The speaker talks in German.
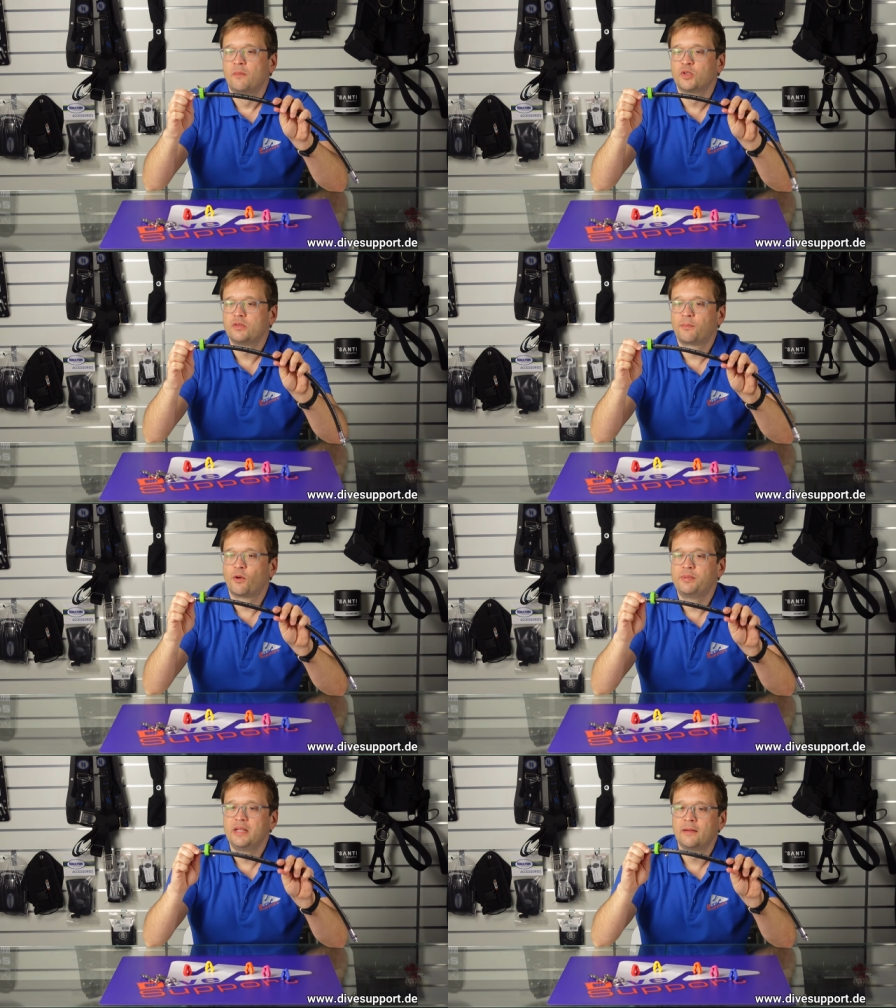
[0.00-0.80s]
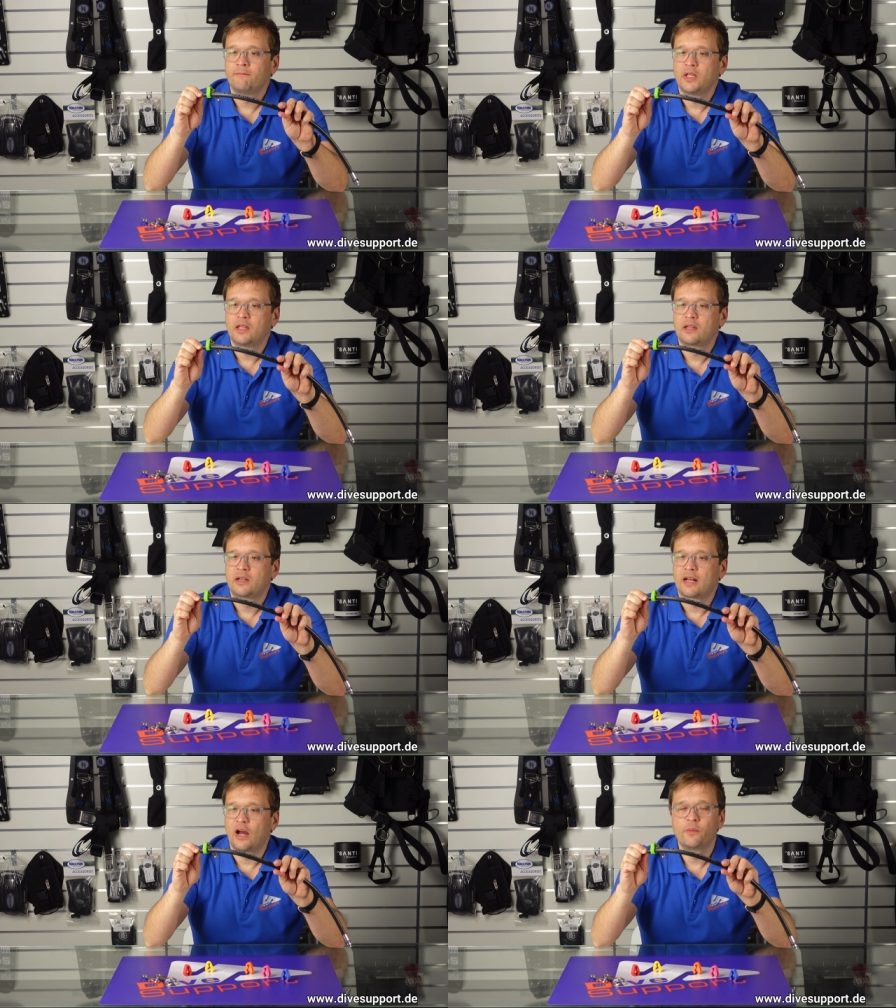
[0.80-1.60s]
Muss man probieren, ich
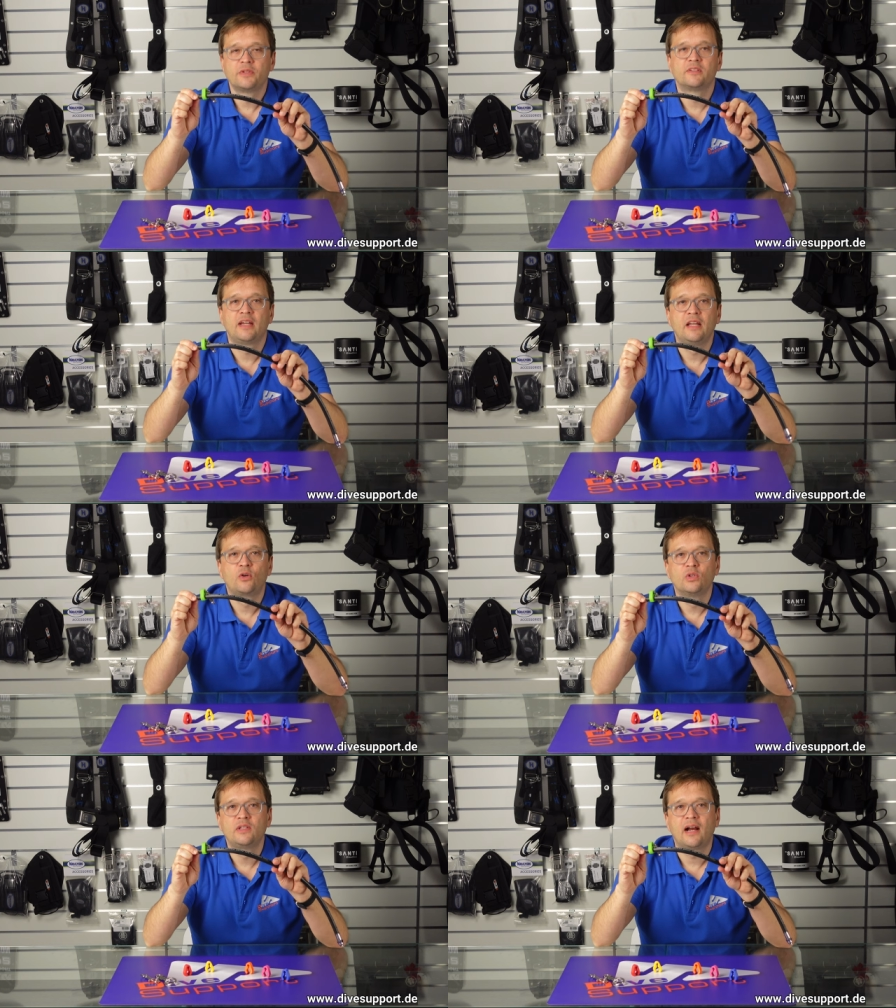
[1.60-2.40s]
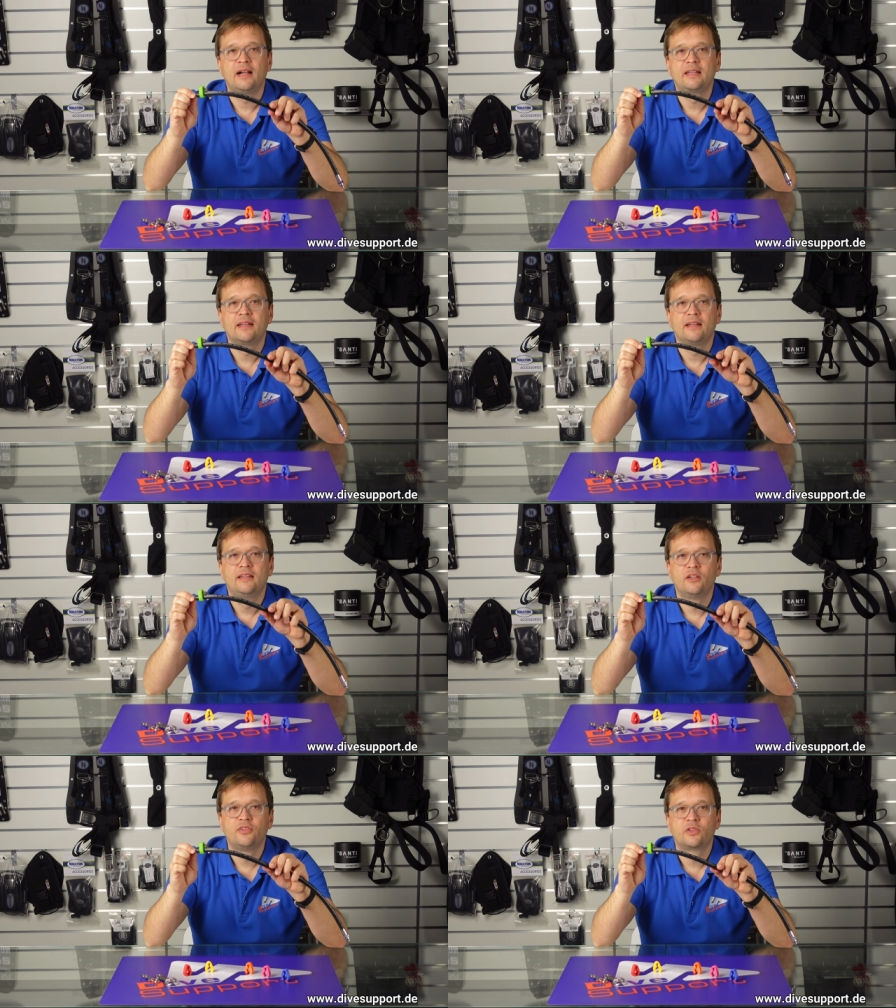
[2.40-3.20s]
glaube es ist eine gute
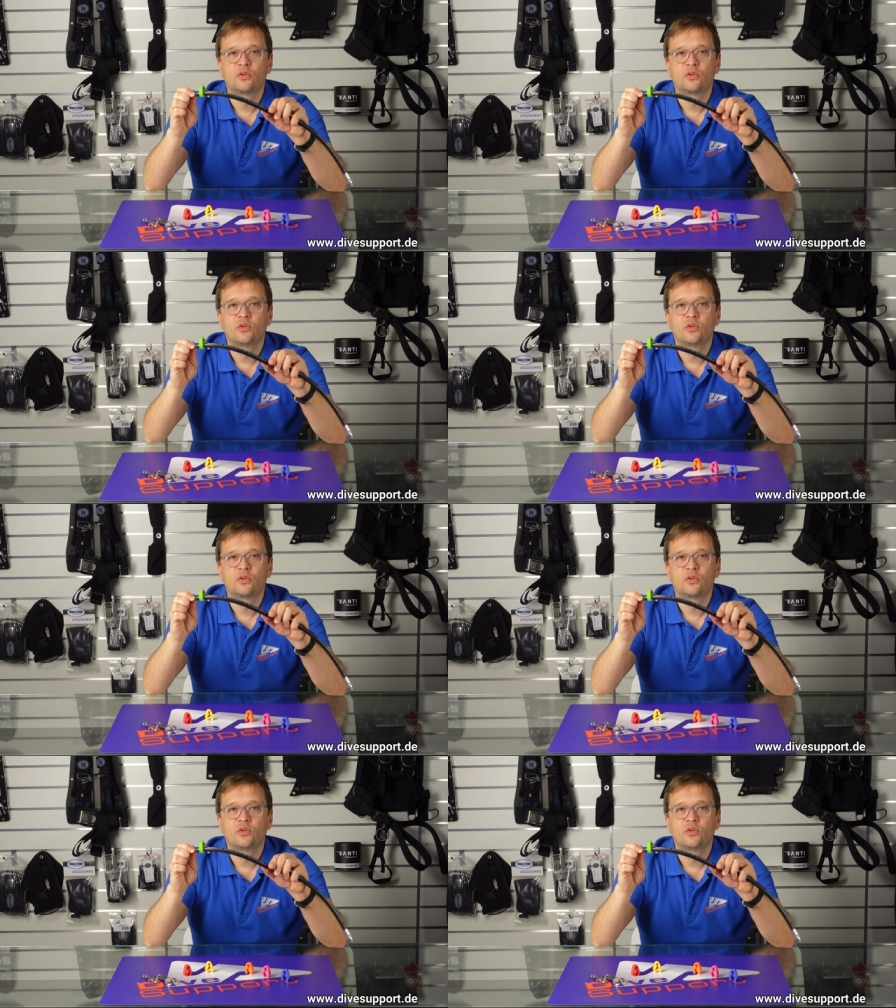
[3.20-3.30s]
Alternative